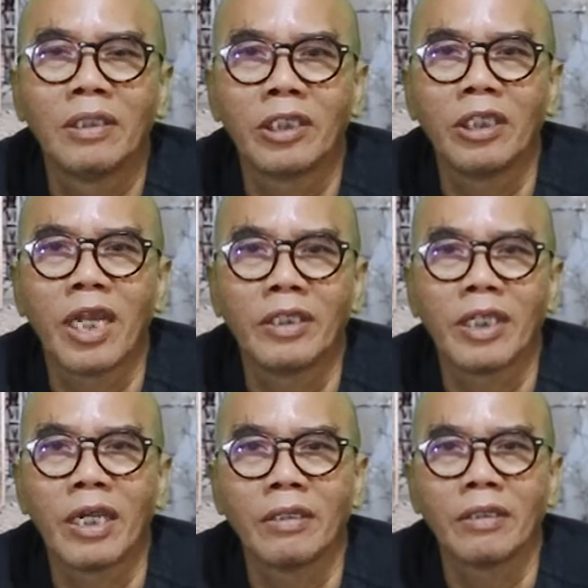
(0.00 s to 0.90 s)

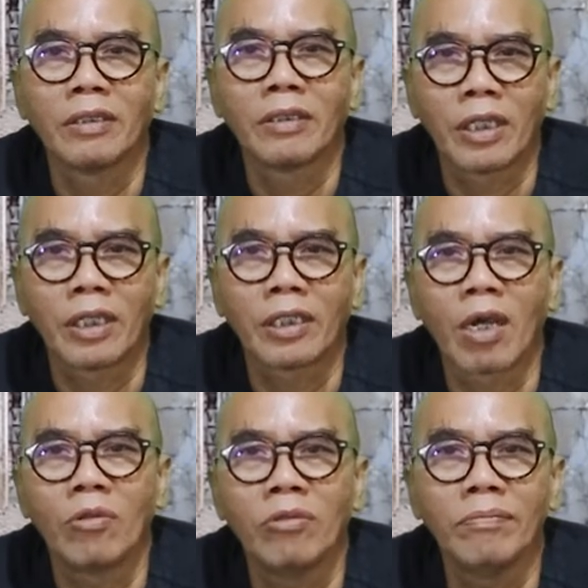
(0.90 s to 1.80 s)
setidaknya saya
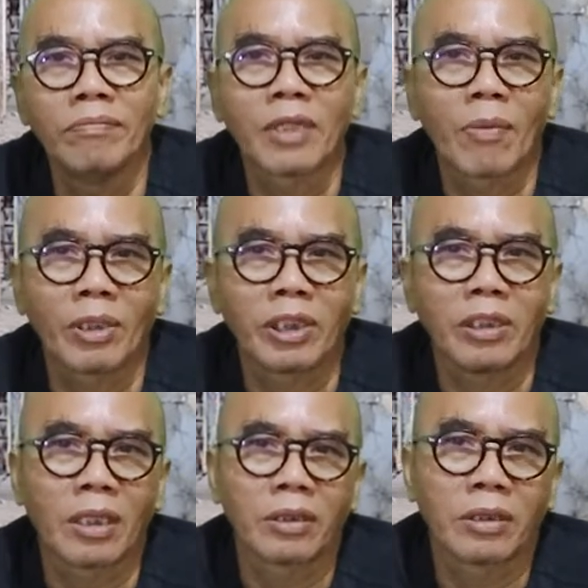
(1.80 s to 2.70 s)
tahu
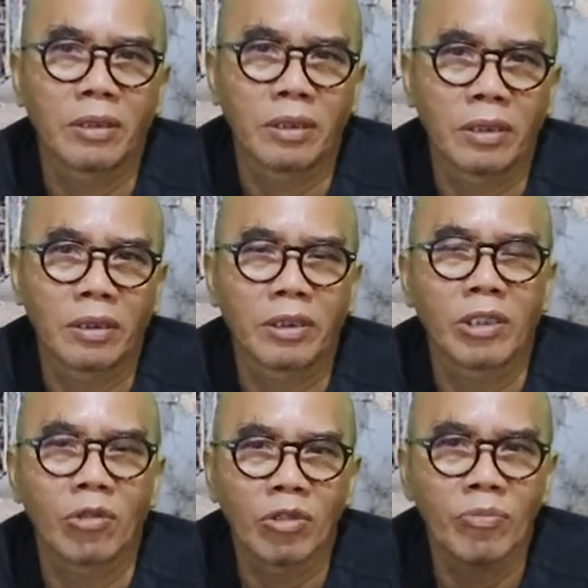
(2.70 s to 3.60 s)
kapasitas
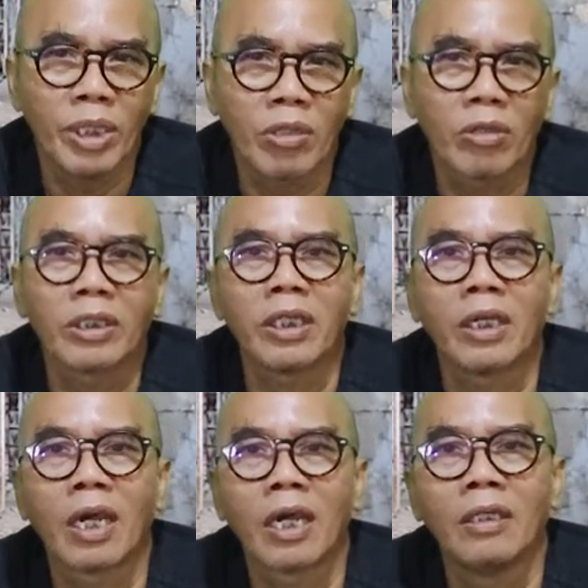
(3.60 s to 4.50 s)
uh,
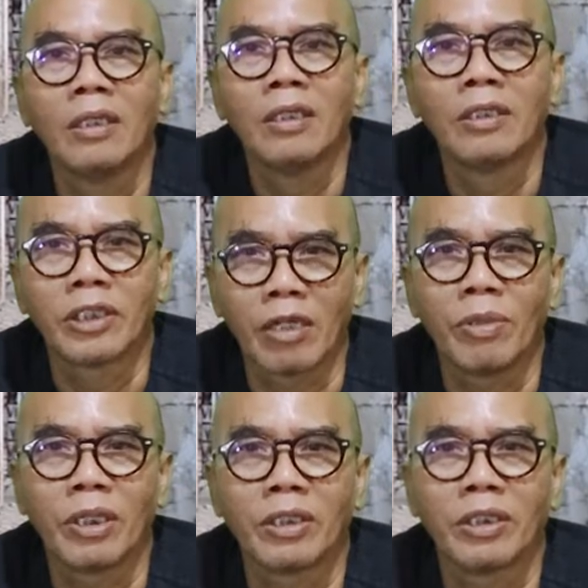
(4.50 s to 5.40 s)
ketika saya
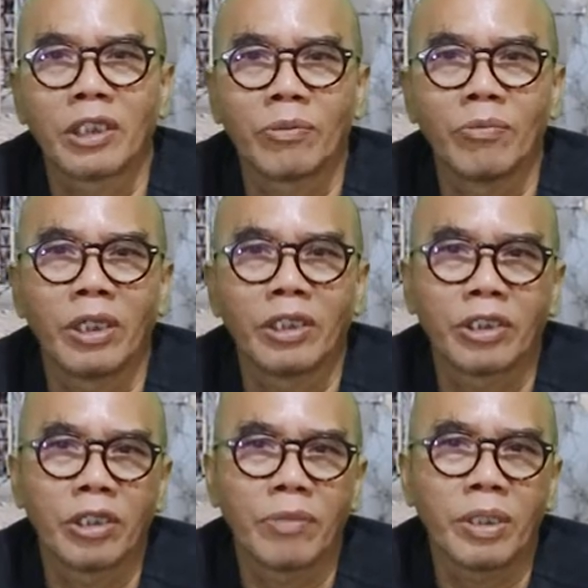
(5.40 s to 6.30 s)
bekerja sebagai
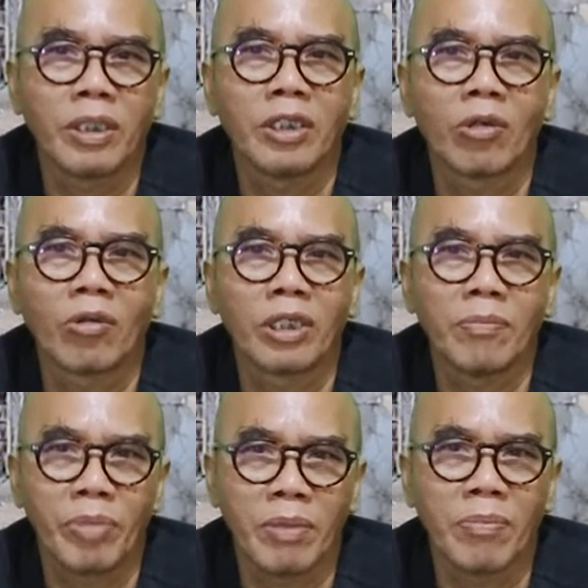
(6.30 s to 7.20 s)
script editor
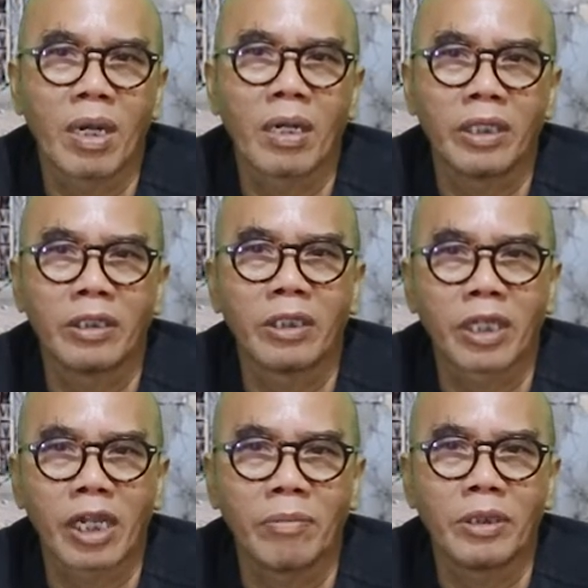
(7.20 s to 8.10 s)
di Prima
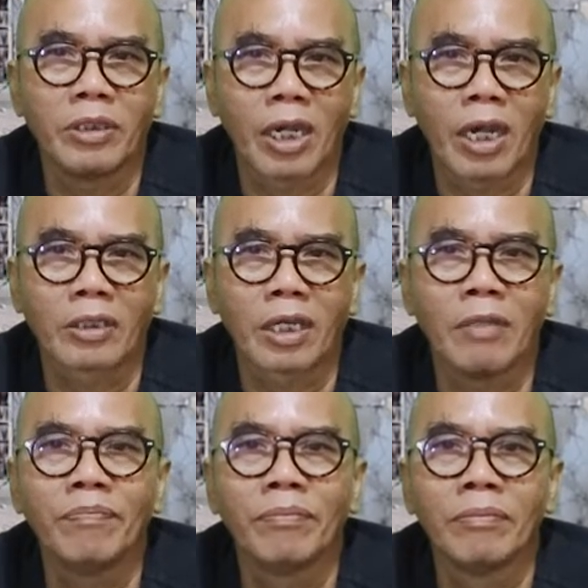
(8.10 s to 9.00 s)
Entertainment
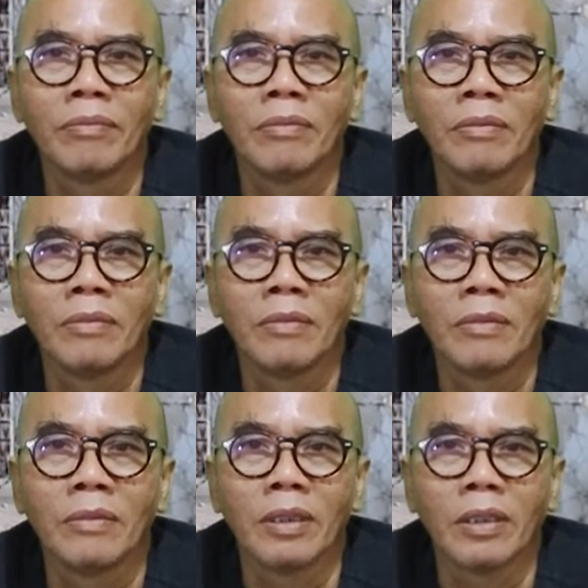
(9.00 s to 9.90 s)
Jakarta
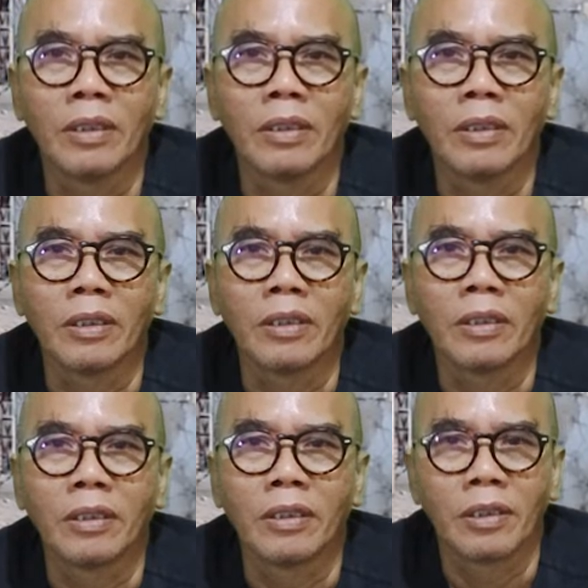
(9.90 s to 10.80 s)
uh,
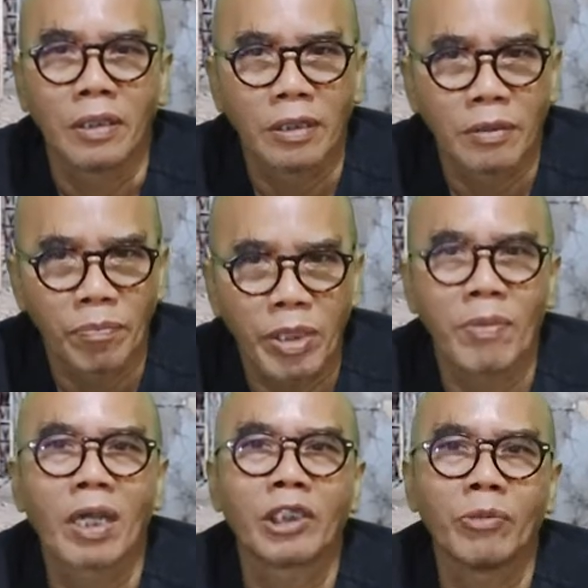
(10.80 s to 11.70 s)

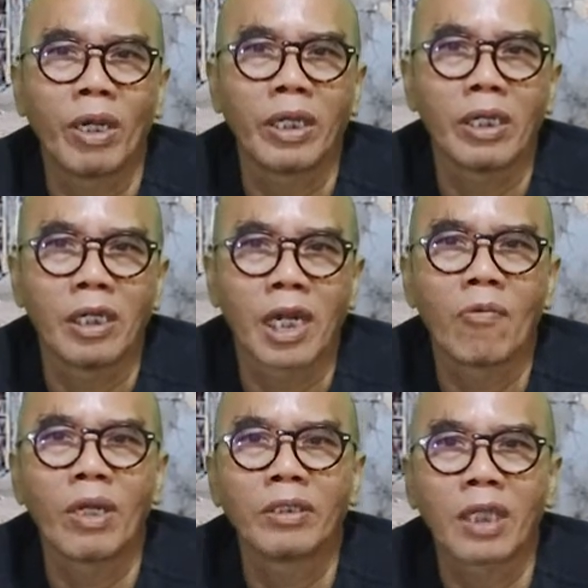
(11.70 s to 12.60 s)
Prima sebagai
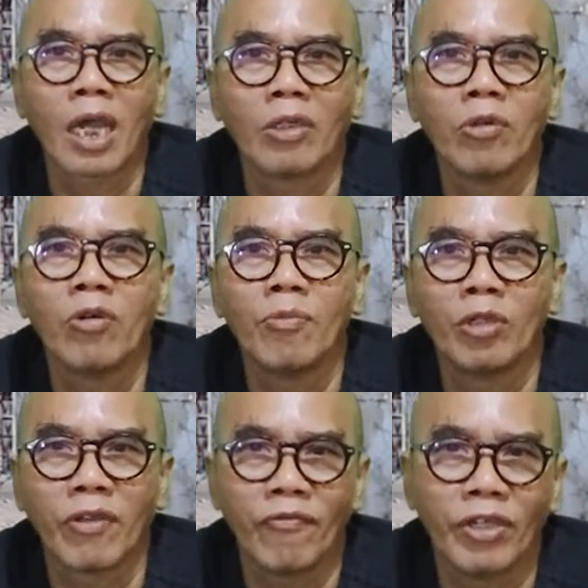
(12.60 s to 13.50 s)
lawan tangguh
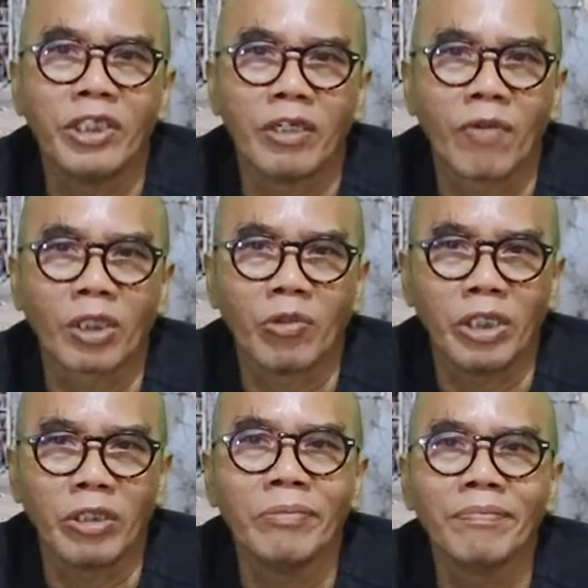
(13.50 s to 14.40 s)
Multivision
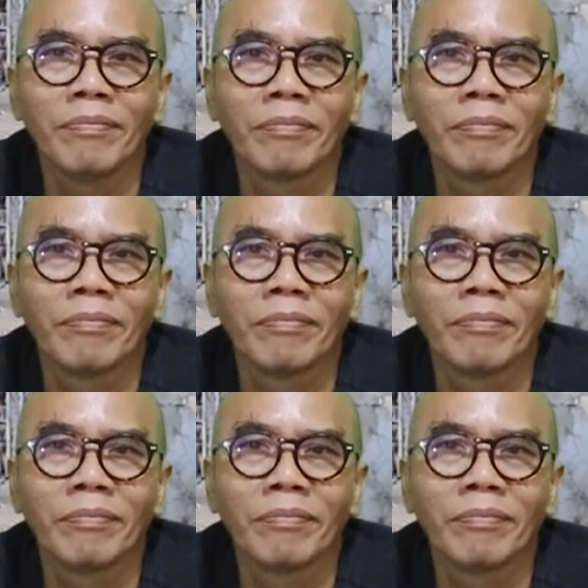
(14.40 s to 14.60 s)
waktu itu